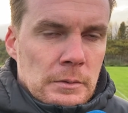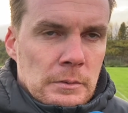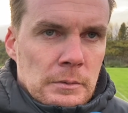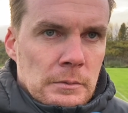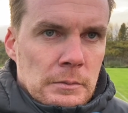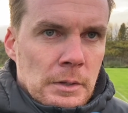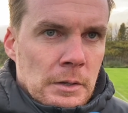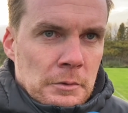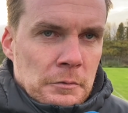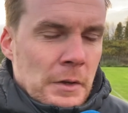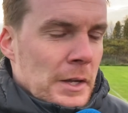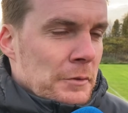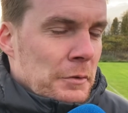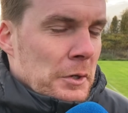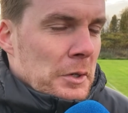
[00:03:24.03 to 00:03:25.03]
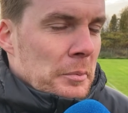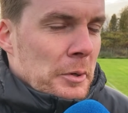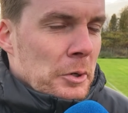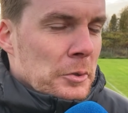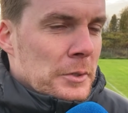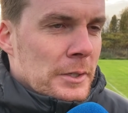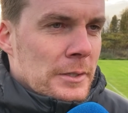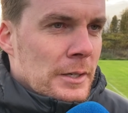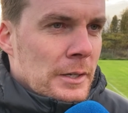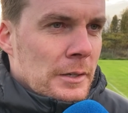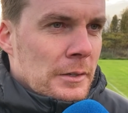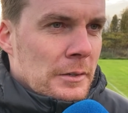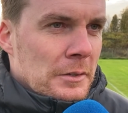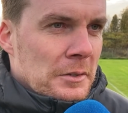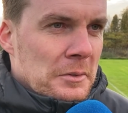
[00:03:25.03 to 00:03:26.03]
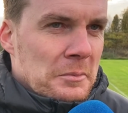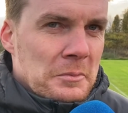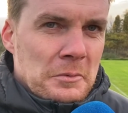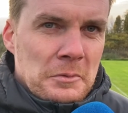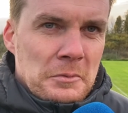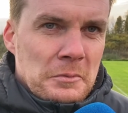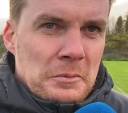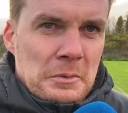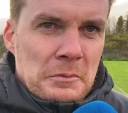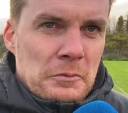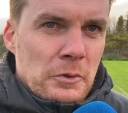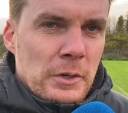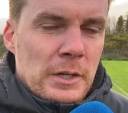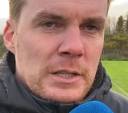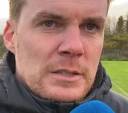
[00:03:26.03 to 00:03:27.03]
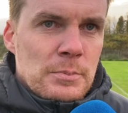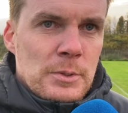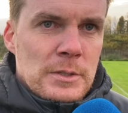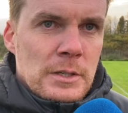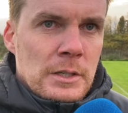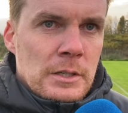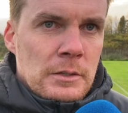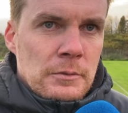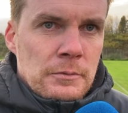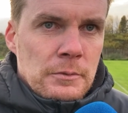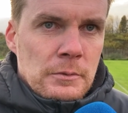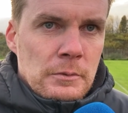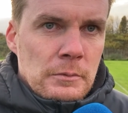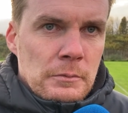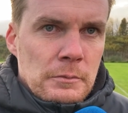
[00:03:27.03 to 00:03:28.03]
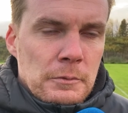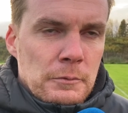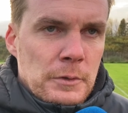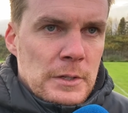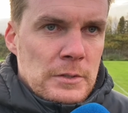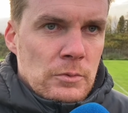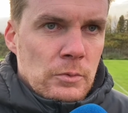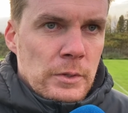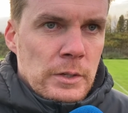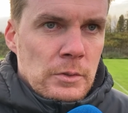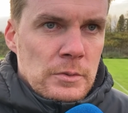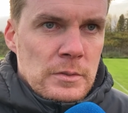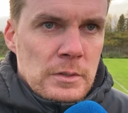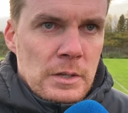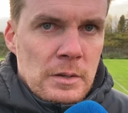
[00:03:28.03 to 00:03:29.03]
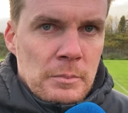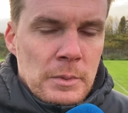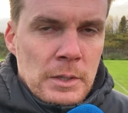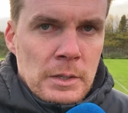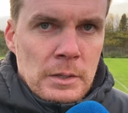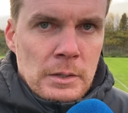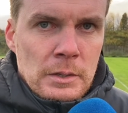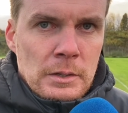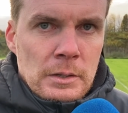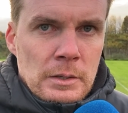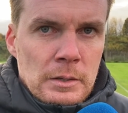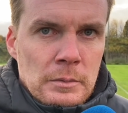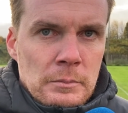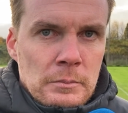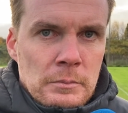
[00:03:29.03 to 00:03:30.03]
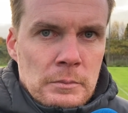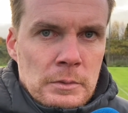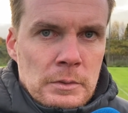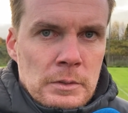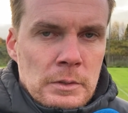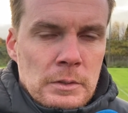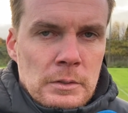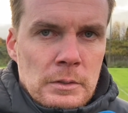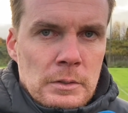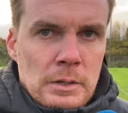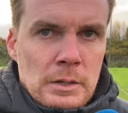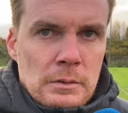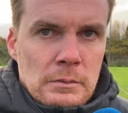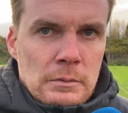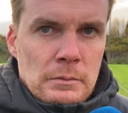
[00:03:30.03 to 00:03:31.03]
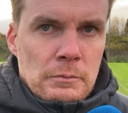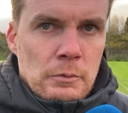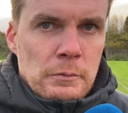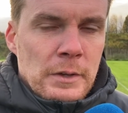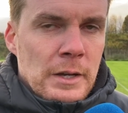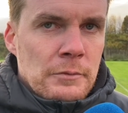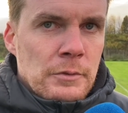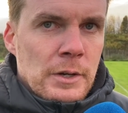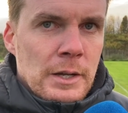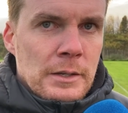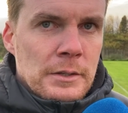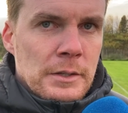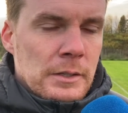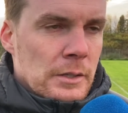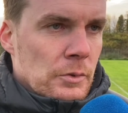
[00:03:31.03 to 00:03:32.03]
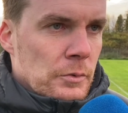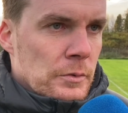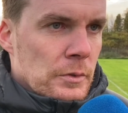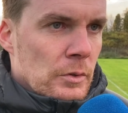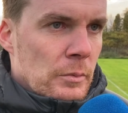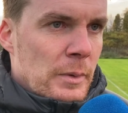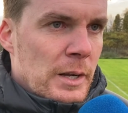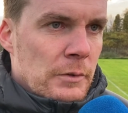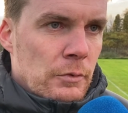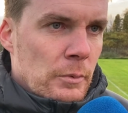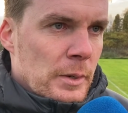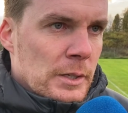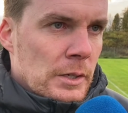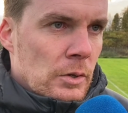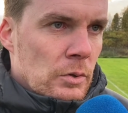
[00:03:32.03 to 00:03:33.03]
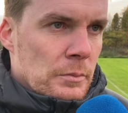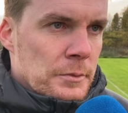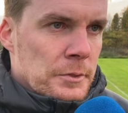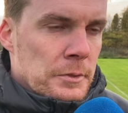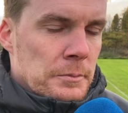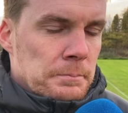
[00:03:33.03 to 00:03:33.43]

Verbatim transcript: ja, es war einfach ein gebrauchter Tag ähm, von 1 bis 11, äh, fast ohne Ausnahmen, ähm, die, äh, wo wir einfach alle nicht an unsere Normalform rangekommen sind.